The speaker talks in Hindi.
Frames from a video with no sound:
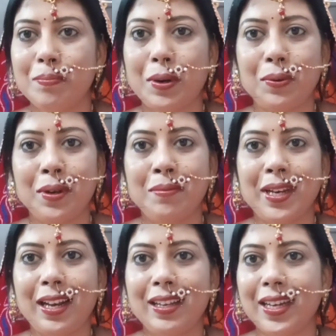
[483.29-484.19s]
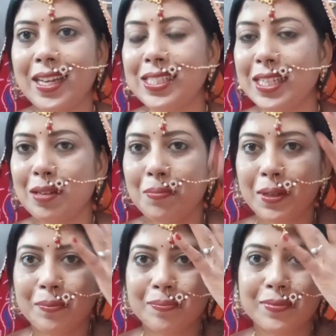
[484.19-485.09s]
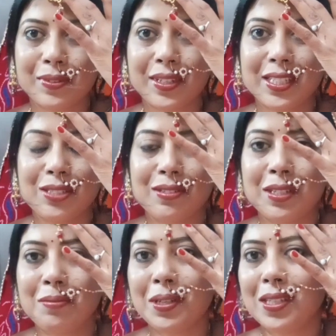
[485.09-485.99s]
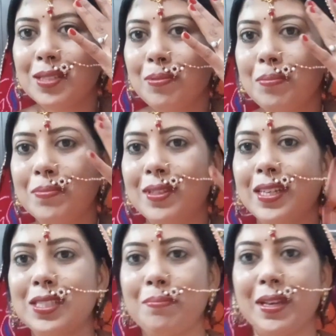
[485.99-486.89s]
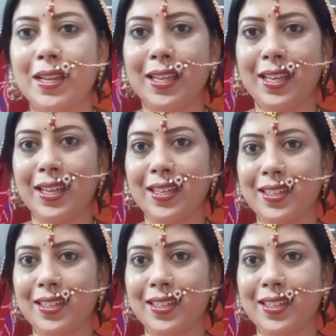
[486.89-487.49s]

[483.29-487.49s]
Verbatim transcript: पाउडर मैंने लगाया चेहरे पे और ये ज्वेलरी मैंने इस तरह से पेंट की है